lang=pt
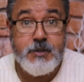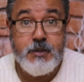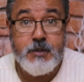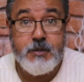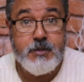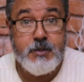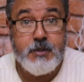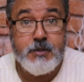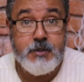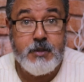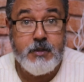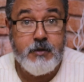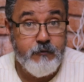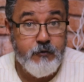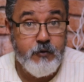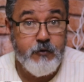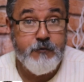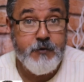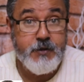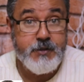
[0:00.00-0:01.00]
certeza que
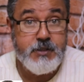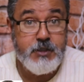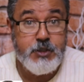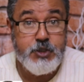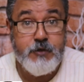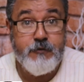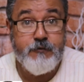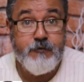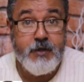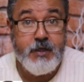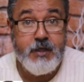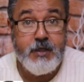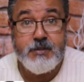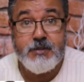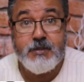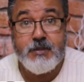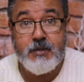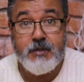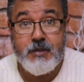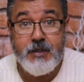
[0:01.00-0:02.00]
vão fazer
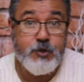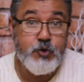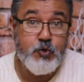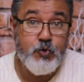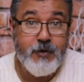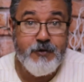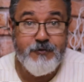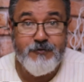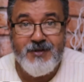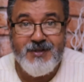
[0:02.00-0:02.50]
diferença na tua